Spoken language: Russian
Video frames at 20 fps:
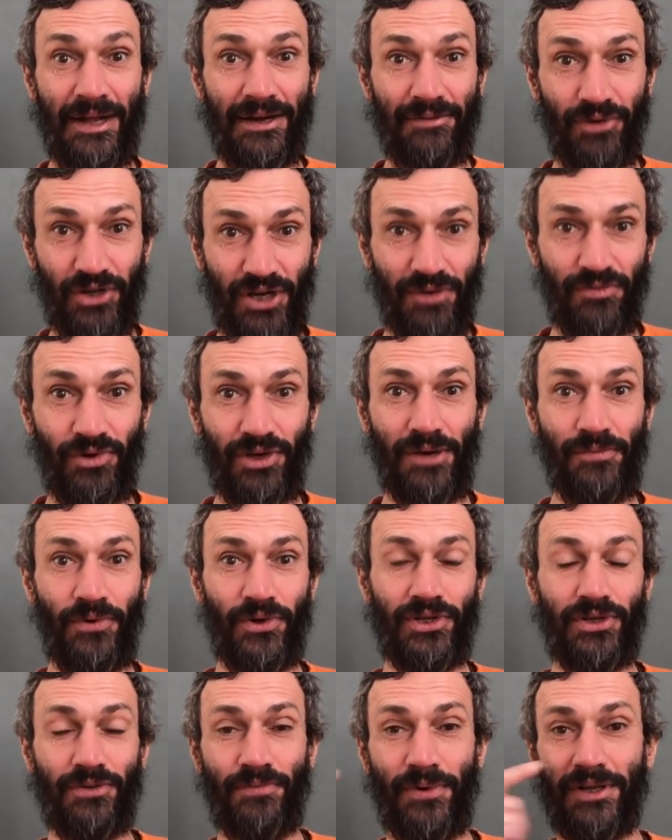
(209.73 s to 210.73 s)
Почему
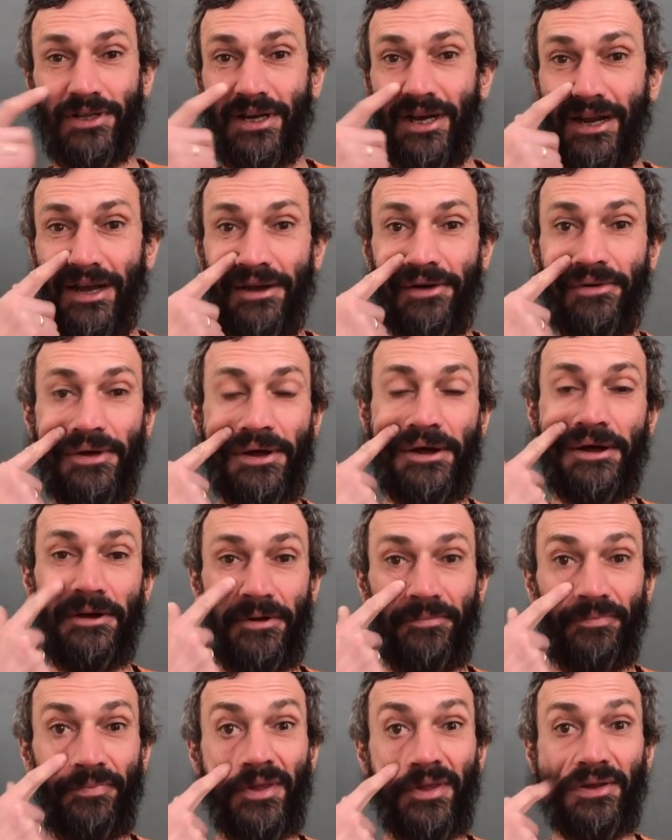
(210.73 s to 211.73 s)
гипотезу Пуанкаре э,
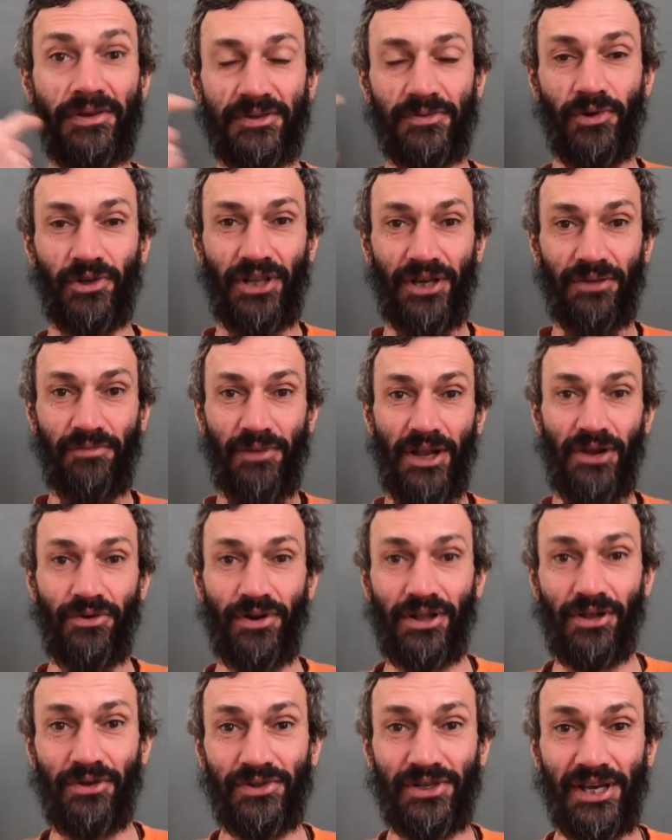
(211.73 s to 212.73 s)
смотрит
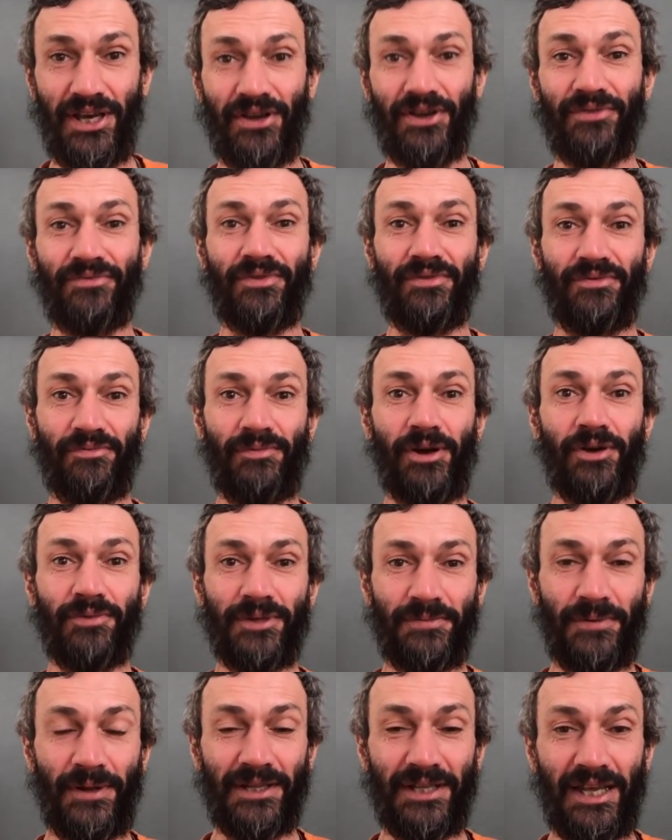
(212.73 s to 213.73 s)
миллион людей в моем
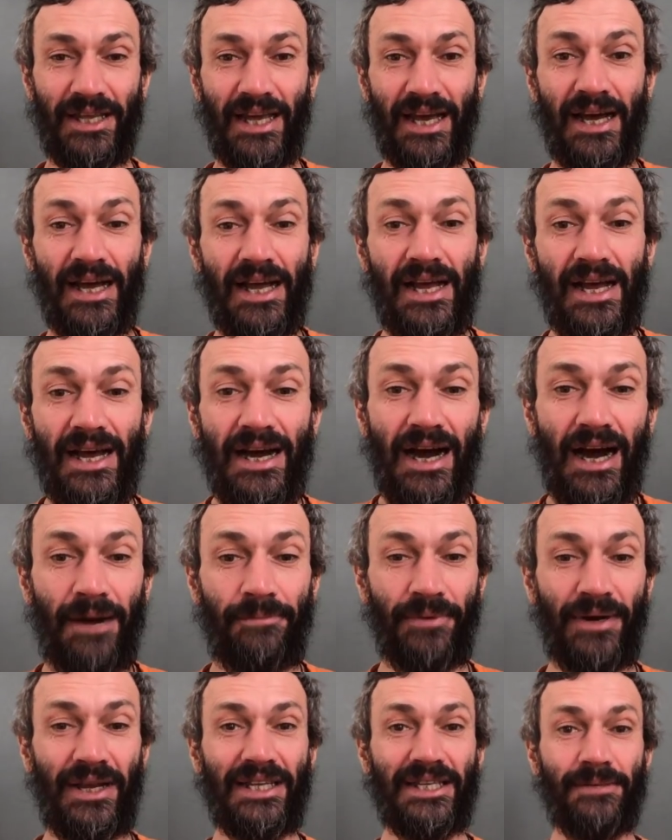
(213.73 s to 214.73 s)
исполнении, а
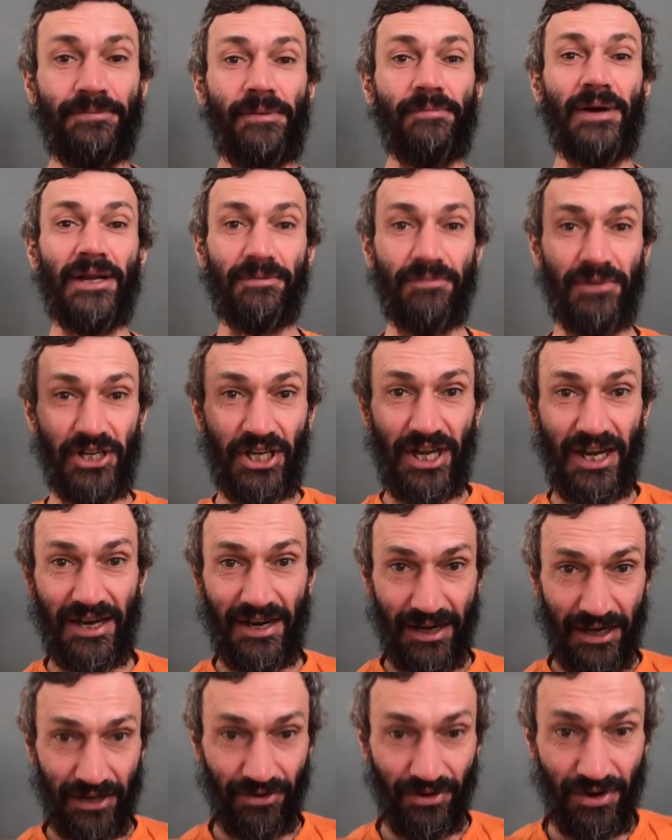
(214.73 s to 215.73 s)
принципы
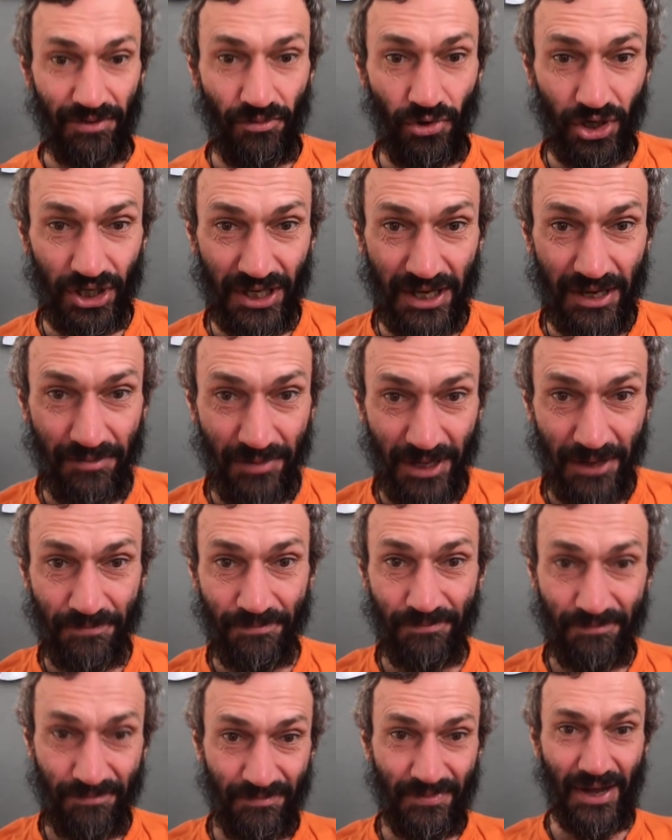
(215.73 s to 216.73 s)
мат-мышления, которые можно именно
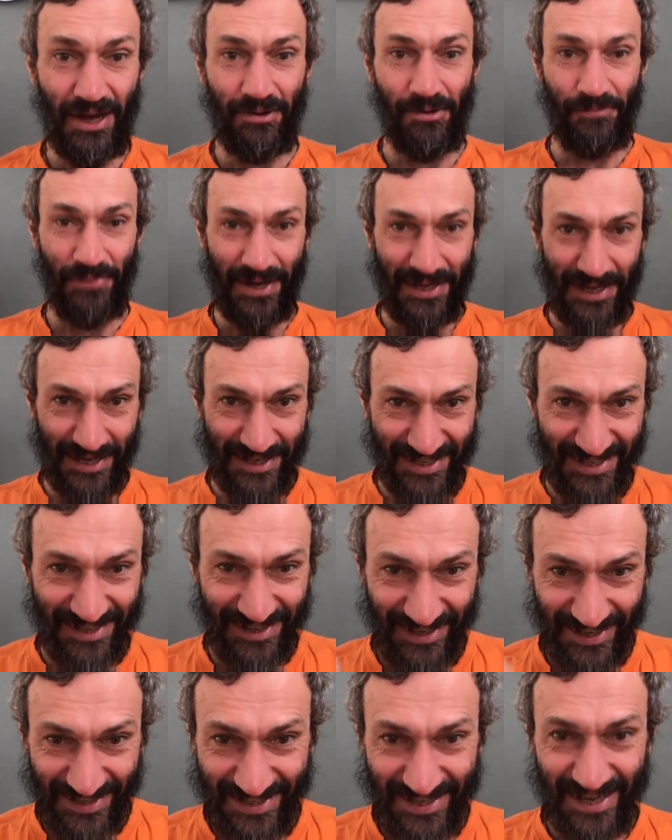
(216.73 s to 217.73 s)
как бы понять с
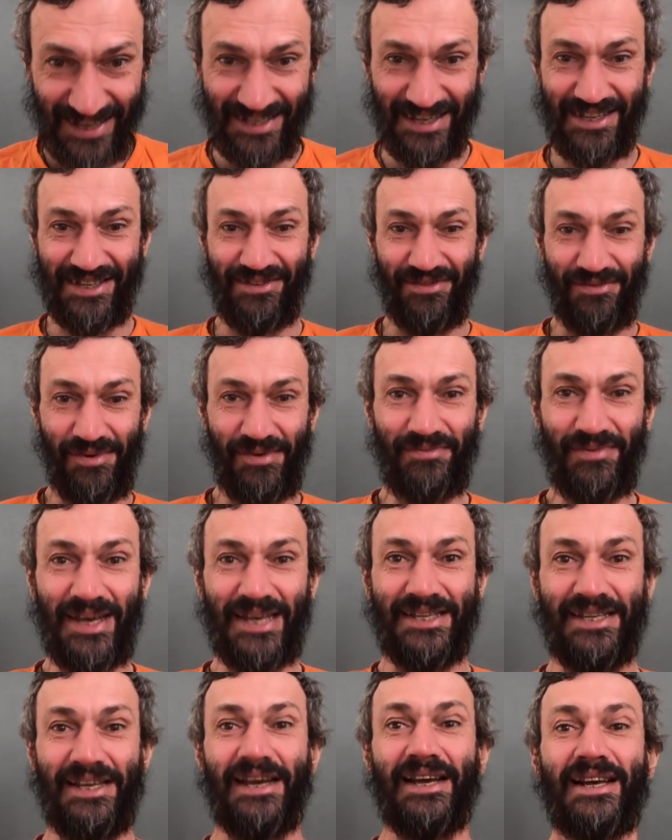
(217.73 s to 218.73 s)
доказательствами
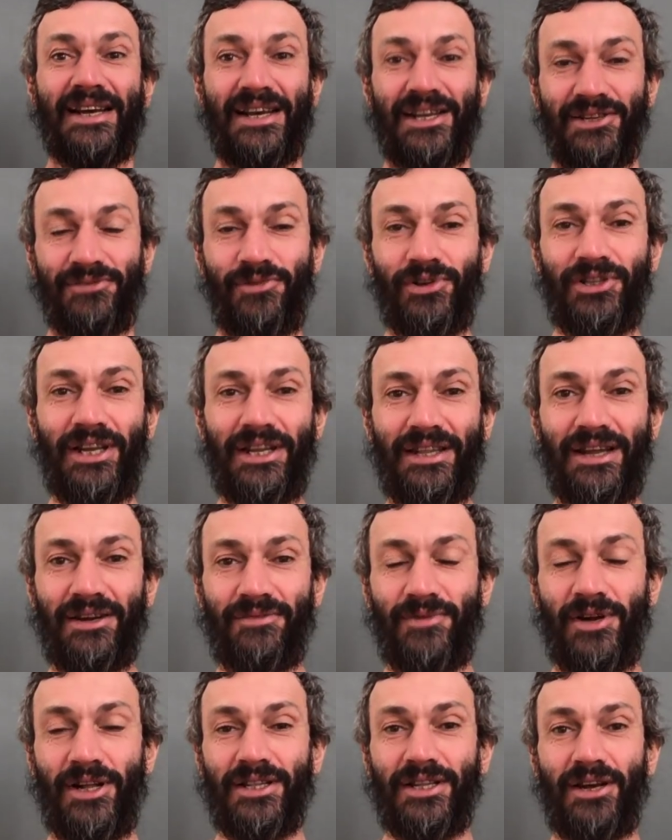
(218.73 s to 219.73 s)
вместе. Смотрит так
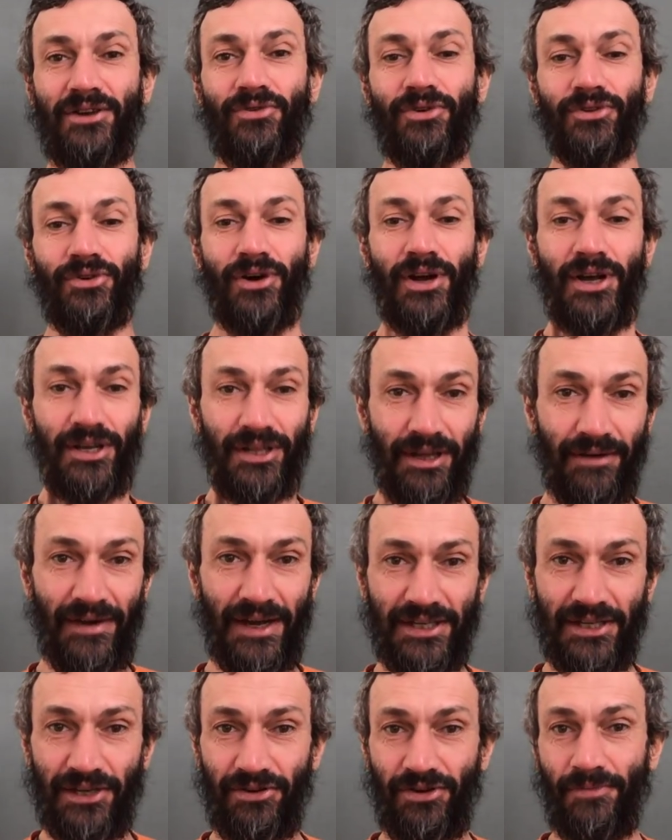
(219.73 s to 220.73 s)
мало народу.
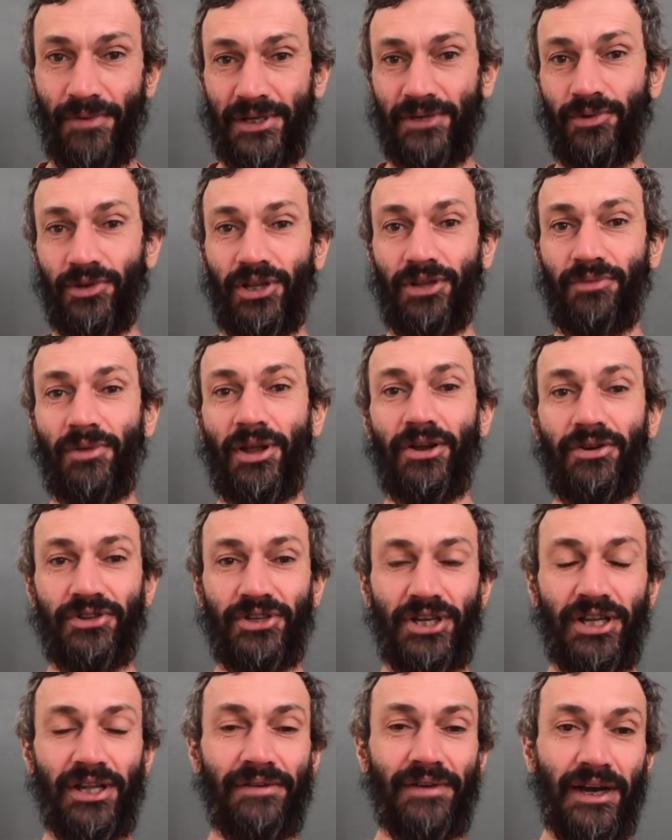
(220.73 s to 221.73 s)
Давайте ее посмотрит миллион
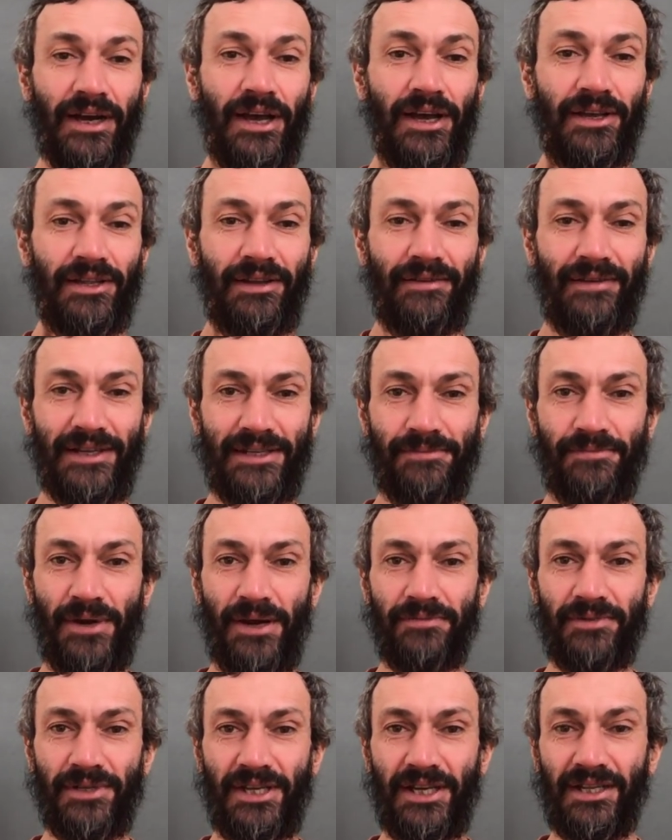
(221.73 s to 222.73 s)
человек. Давайте
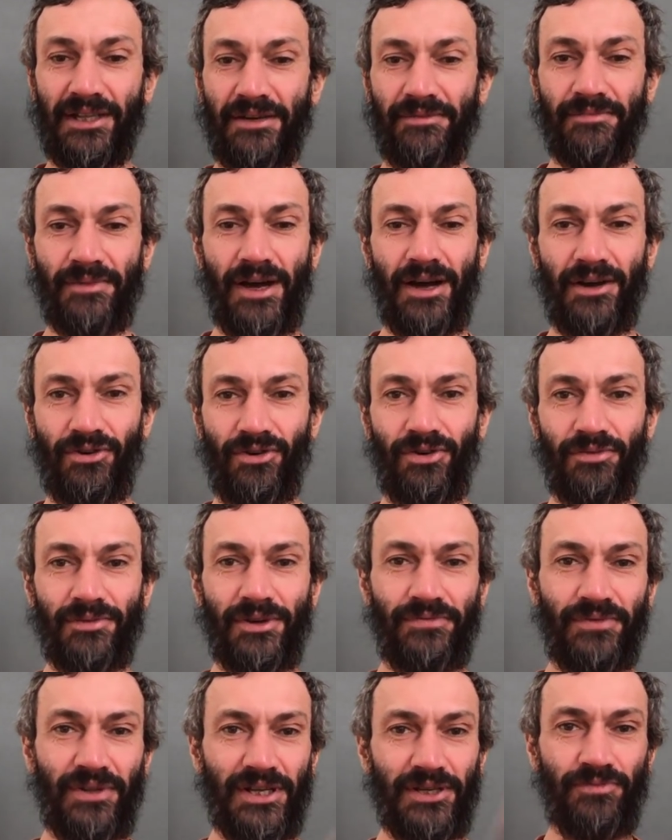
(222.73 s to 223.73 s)
прям сделаем
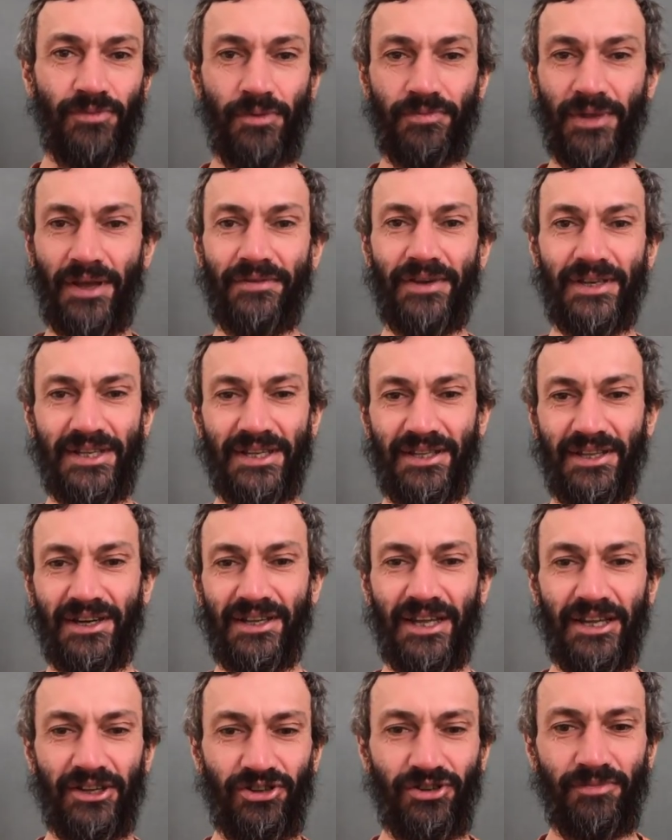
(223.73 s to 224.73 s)
огромный флешмоб на весь
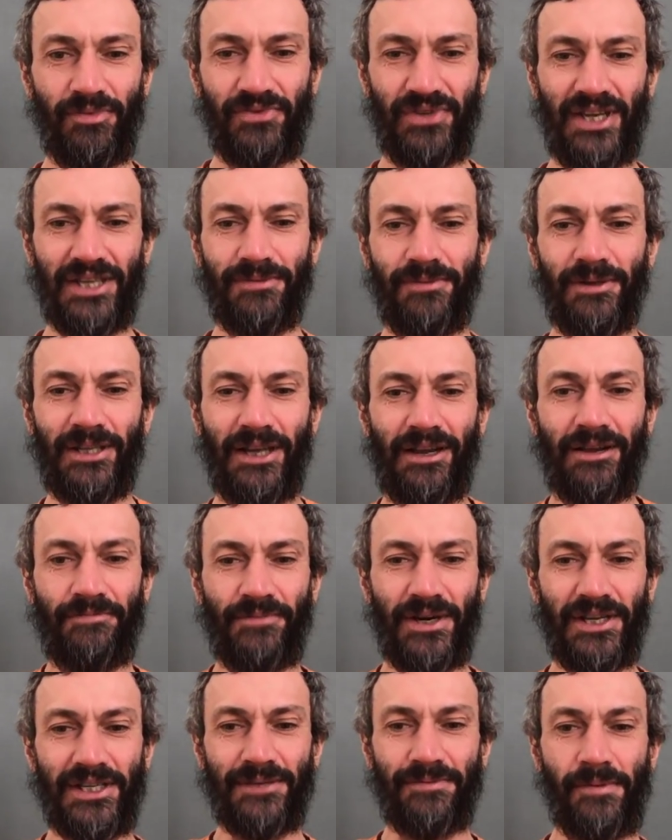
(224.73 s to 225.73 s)
интернет, чтобы все смотрели
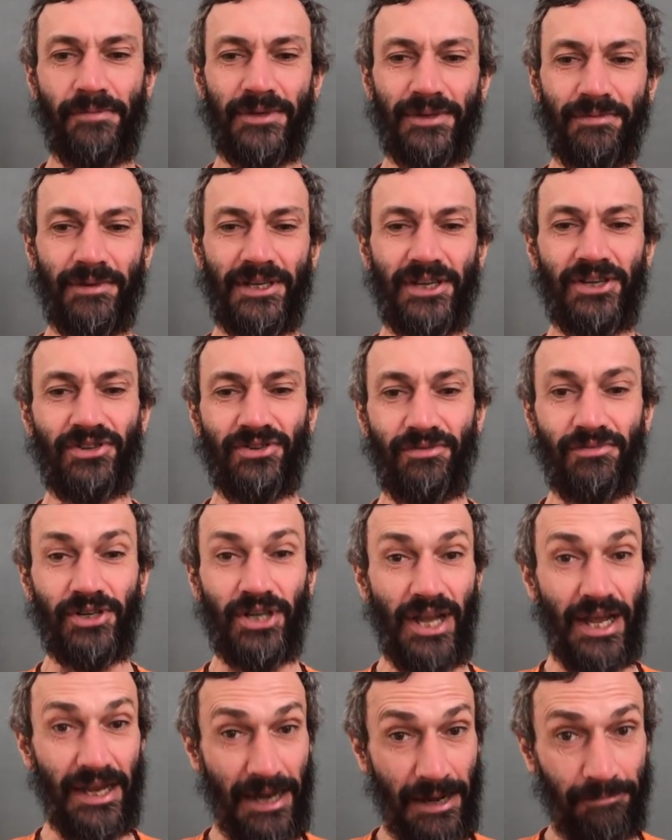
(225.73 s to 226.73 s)
принципы математического
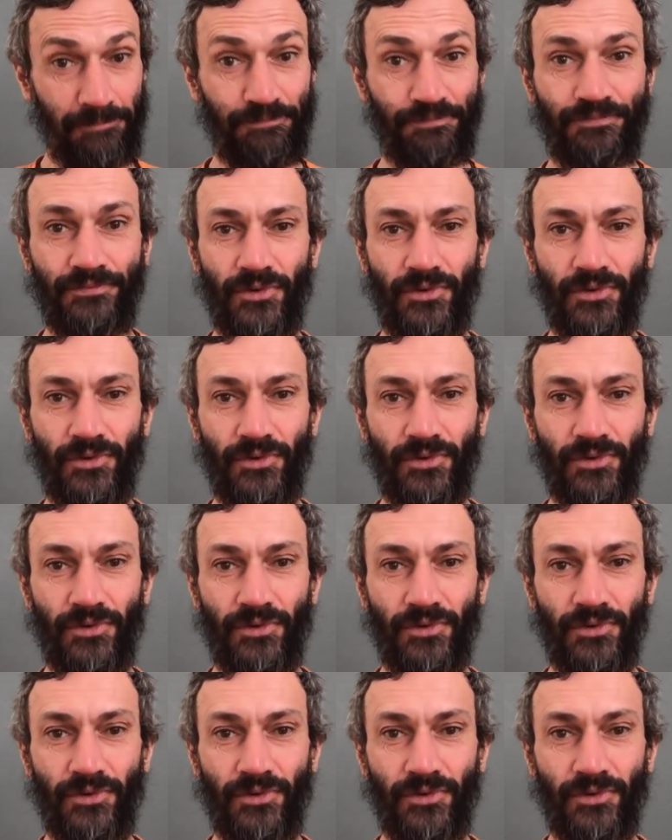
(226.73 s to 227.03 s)
мышления.